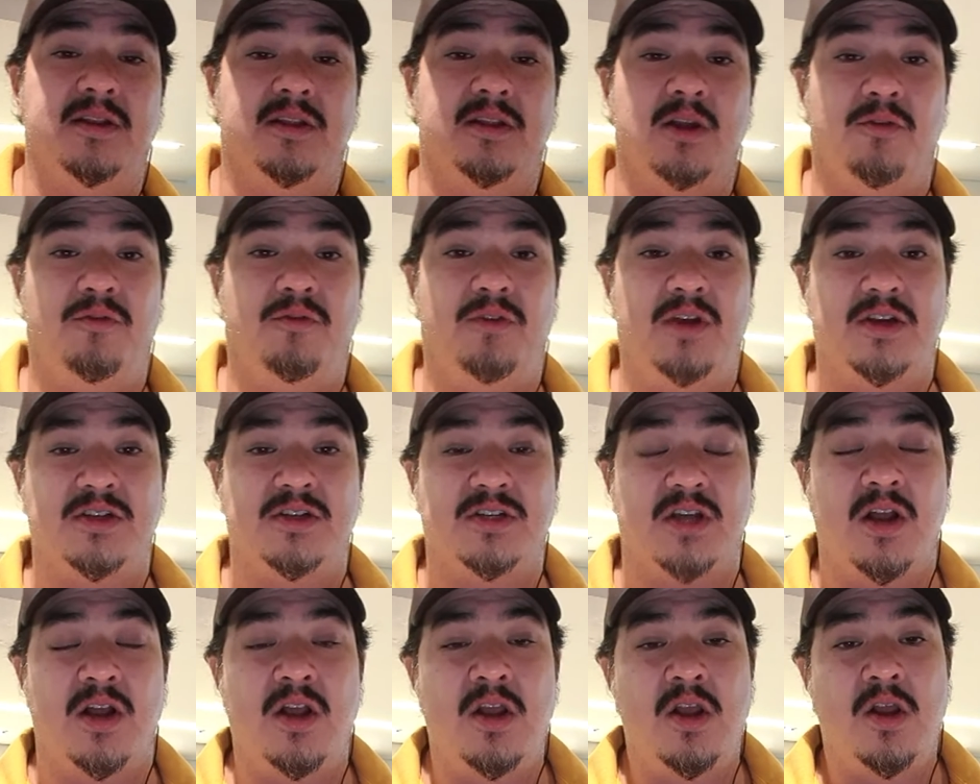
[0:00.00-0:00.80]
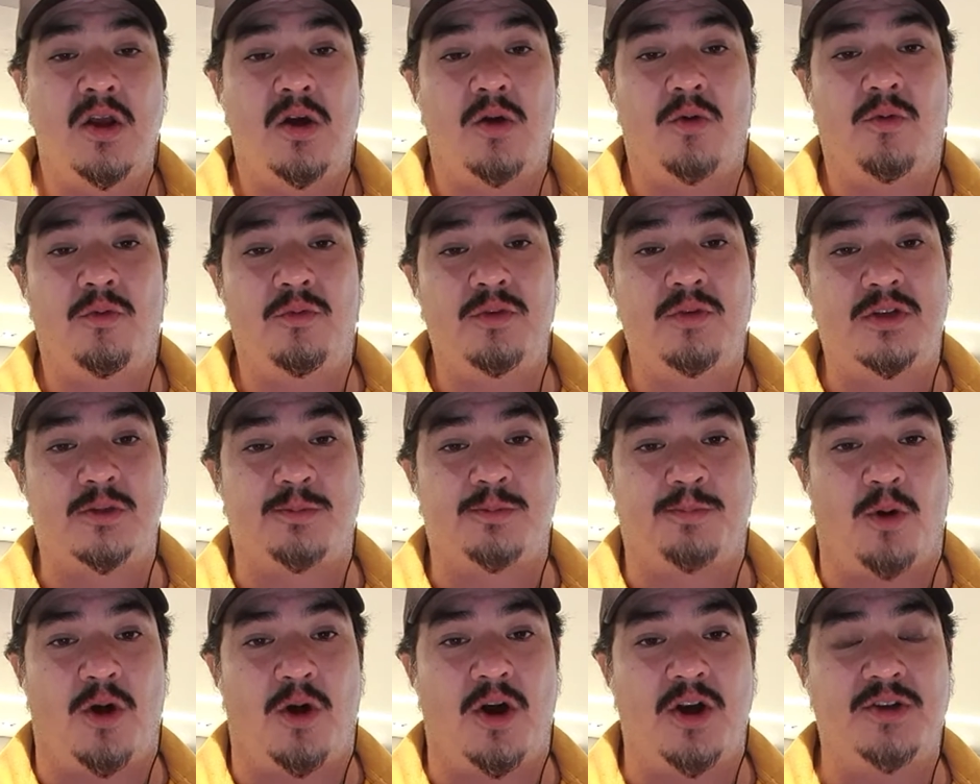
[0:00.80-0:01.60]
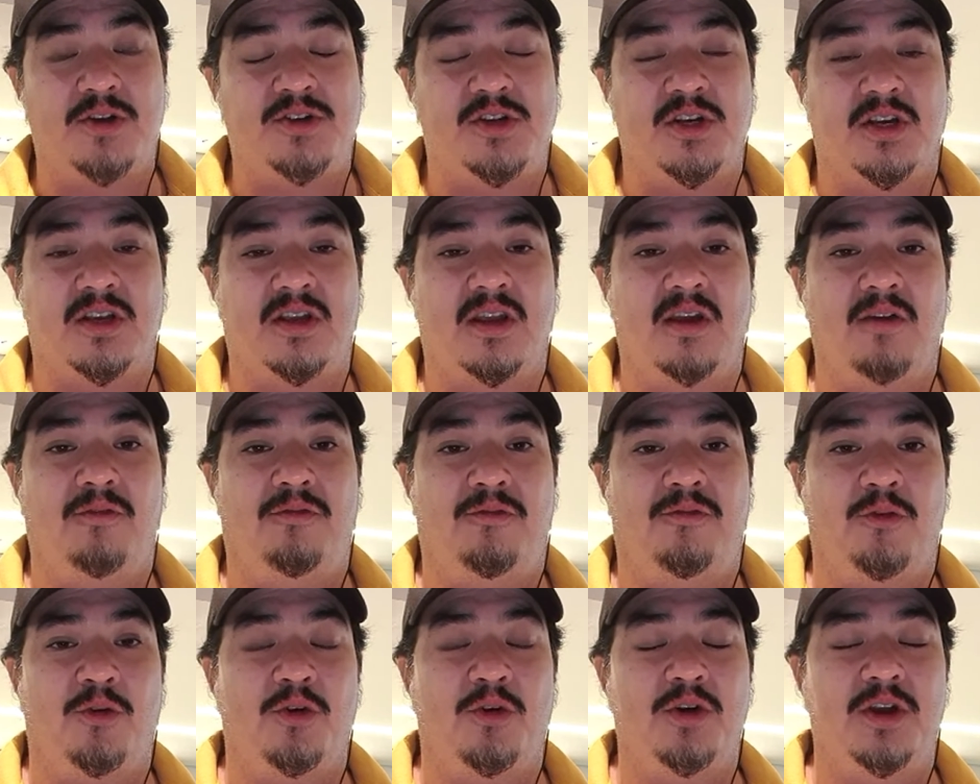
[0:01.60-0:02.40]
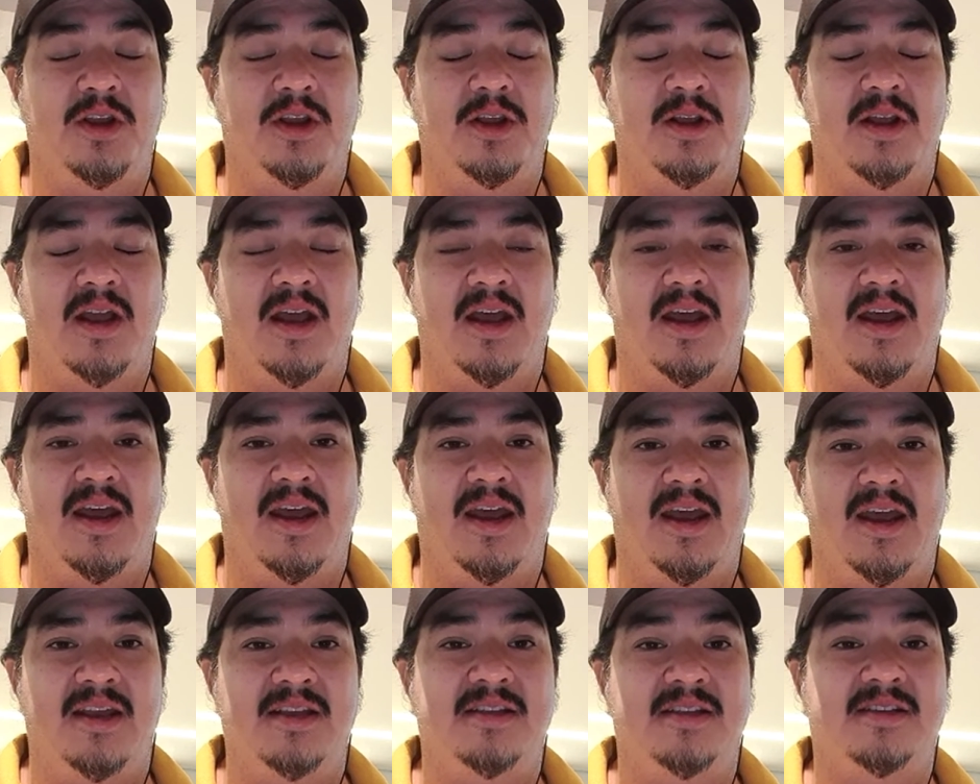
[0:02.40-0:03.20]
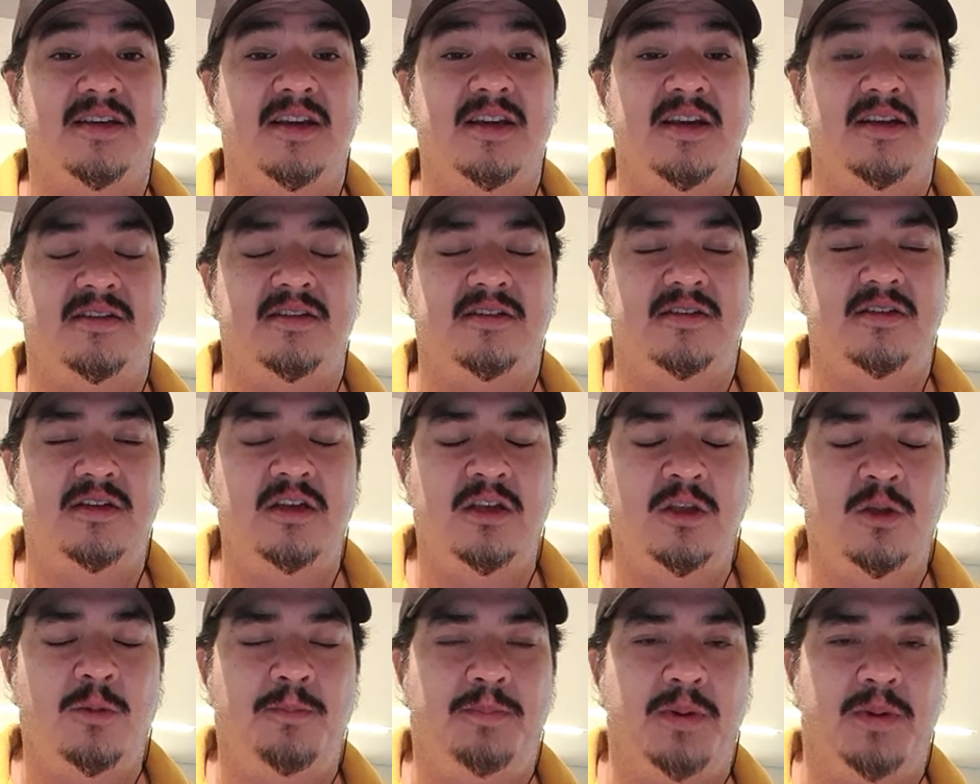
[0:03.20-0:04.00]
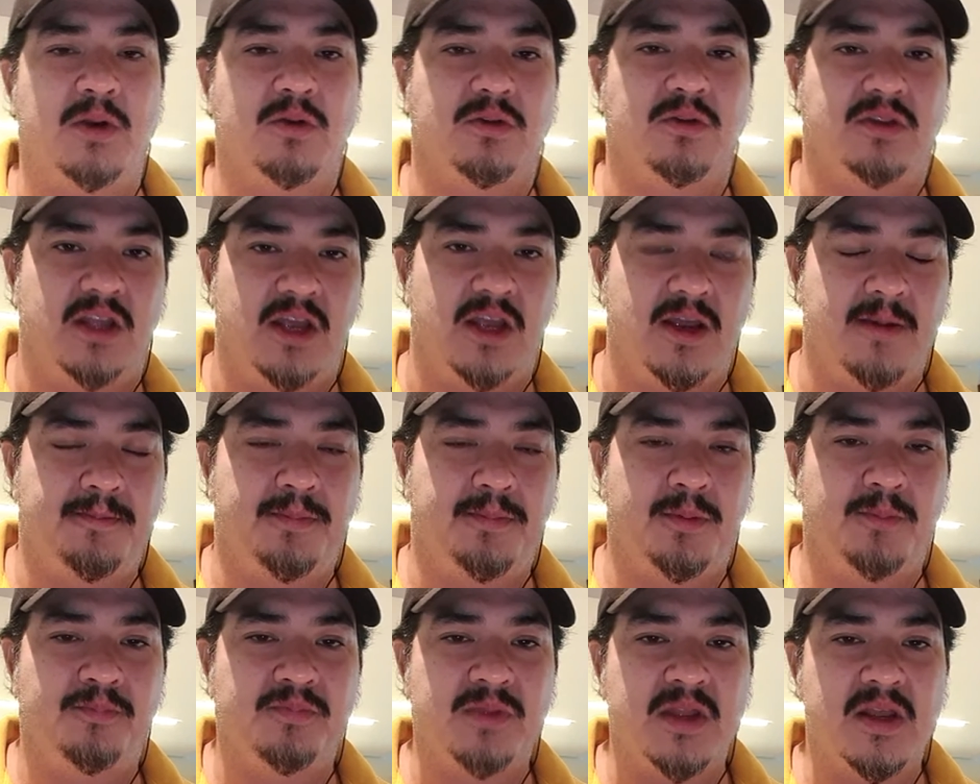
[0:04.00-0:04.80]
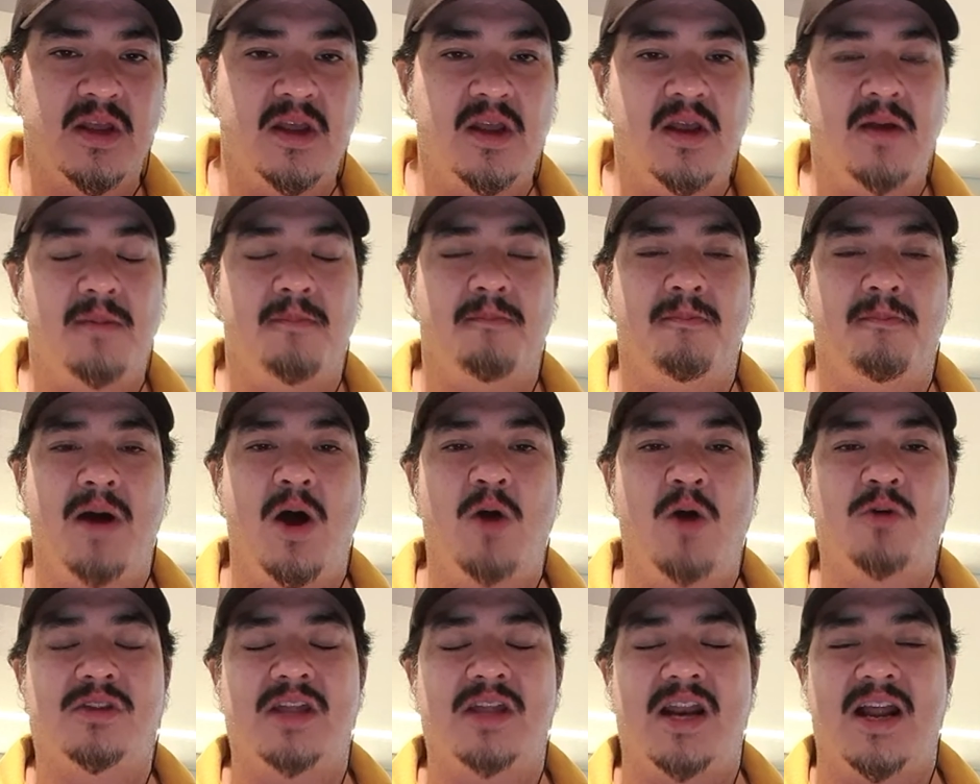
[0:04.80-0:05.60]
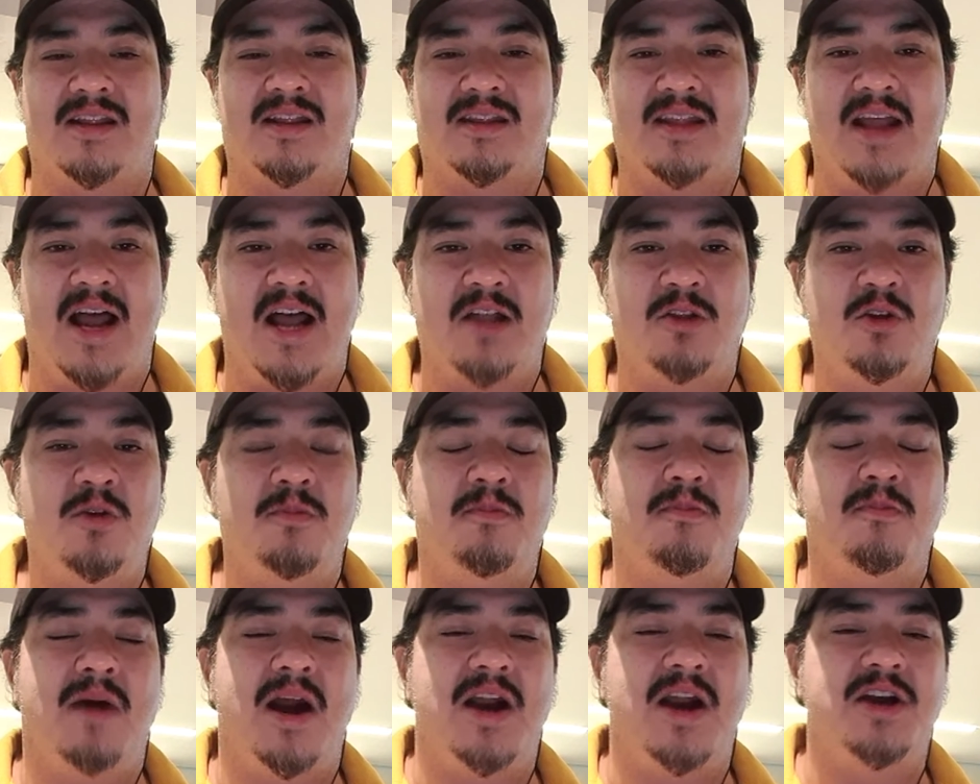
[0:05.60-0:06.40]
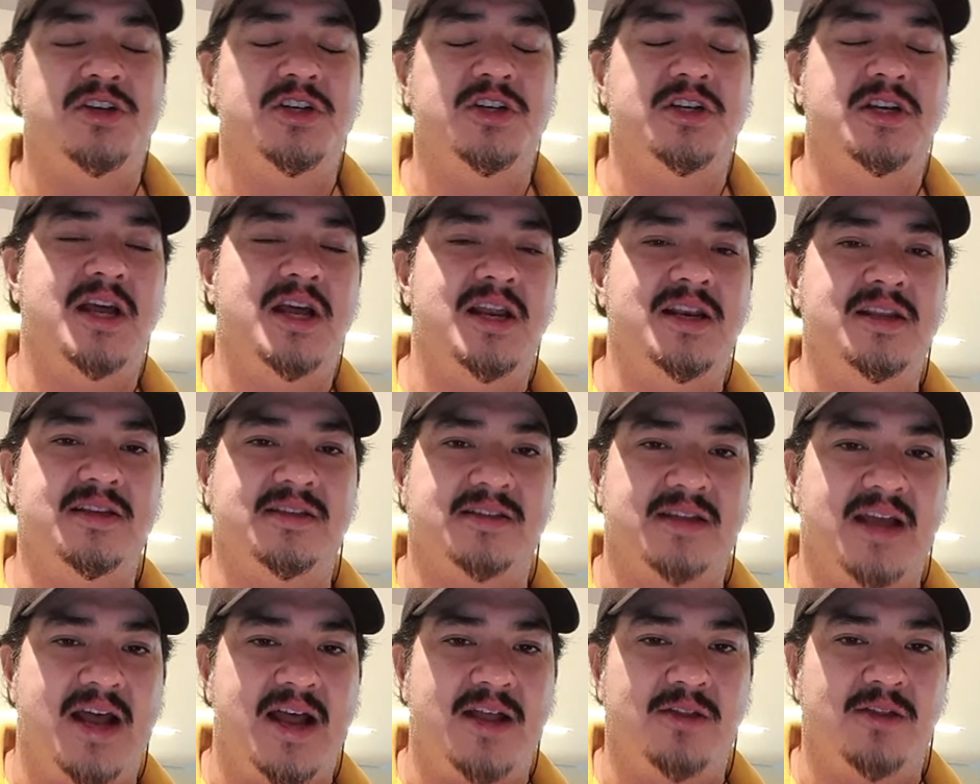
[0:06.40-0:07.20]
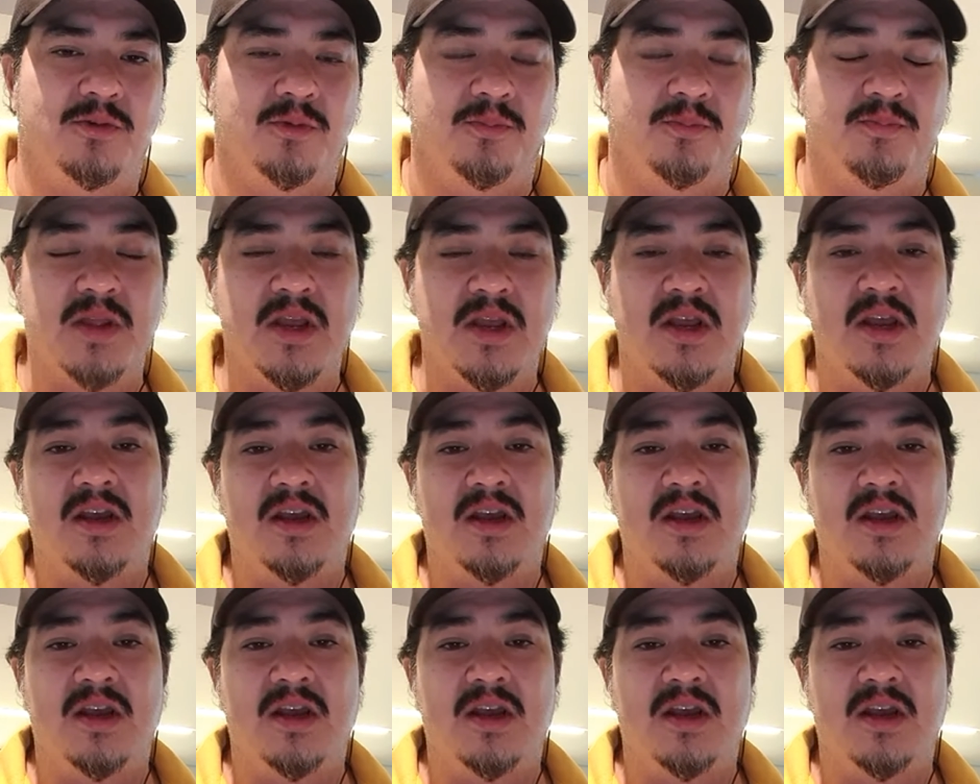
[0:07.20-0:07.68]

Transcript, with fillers: Então, veja, um esporte que foi é, esquecido pelo tempo, maltratado e marginalizado,